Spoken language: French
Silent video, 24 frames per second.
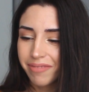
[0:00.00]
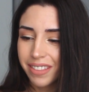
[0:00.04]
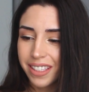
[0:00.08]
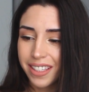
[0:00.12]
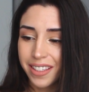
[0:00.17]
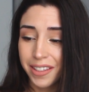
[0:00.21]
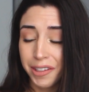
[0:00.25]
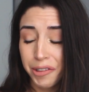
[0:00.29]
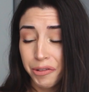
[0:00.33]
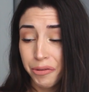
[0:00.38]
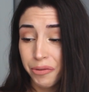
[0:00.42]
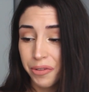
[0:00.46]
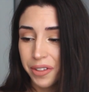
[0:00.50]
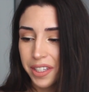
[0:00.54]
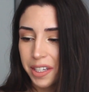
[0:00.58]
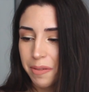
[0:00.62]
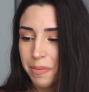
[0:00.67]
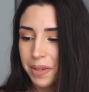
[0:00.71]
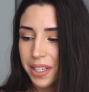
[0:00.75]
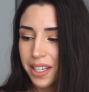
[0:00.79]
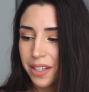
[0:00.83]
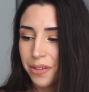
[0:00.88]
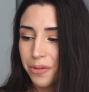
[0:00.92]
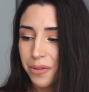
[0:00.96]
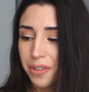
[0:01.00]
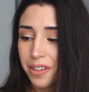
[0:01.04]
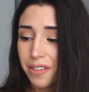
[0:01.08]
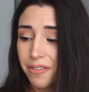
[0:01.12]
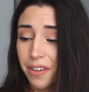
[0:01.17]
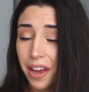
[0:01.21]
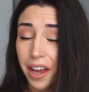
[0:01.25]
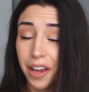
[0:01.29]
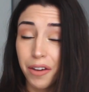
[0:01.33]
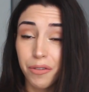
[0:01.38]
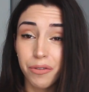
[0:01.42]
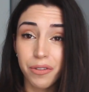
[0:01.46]
Si vous aimez cet
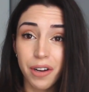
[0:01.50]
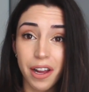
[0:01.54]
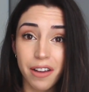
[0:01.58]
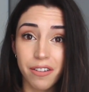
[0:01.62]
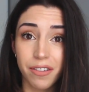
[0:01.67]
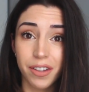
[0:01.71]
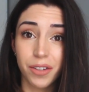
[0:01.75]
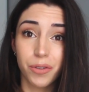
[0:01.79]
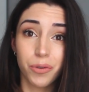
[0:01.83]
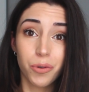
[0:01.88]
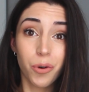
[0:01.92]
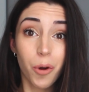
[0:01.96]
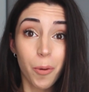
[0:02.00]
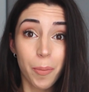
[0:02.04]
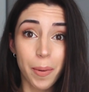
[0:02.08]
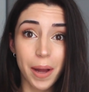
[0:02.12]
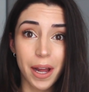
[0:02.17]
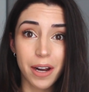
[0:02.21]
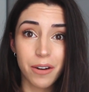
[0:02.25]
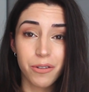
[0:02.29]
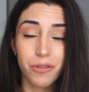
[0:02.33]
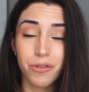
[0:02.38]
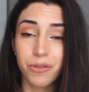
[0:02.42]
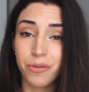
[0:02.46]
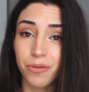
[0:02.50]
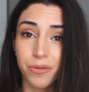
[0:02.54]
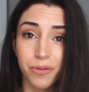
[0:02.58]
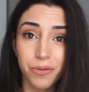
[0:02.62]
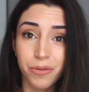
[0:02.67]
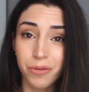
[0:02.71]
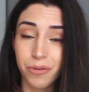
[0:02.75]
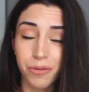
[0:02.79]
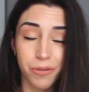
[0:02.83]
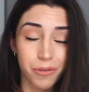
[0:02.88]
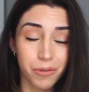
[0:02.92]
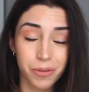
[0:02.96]
univers et que vous l'avez toujours pas lu, je
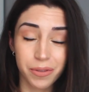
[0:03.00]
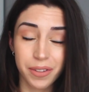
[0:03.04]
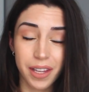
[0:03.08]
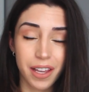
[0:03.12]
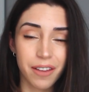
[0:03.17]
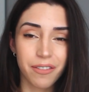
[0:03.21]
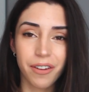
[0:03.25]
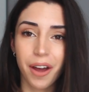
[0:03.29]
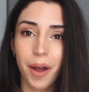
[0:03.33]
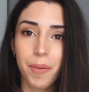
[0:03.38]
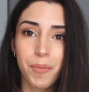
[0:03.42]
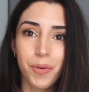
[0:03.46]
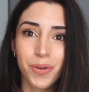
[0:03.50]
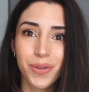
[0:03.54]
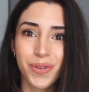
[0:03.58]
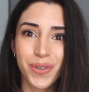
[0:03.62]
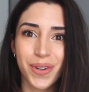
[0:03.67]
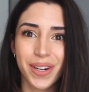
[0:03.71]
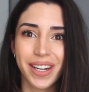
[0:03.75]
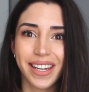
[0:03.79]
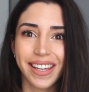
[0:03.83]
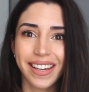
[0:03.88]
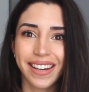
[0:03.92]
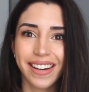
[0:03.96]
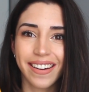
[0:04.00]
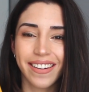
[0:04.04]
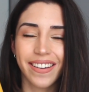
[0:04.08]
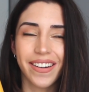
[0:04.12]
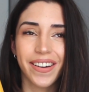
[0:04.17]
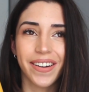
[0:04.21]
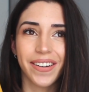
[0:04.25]
vous conseille vraiment de le lire.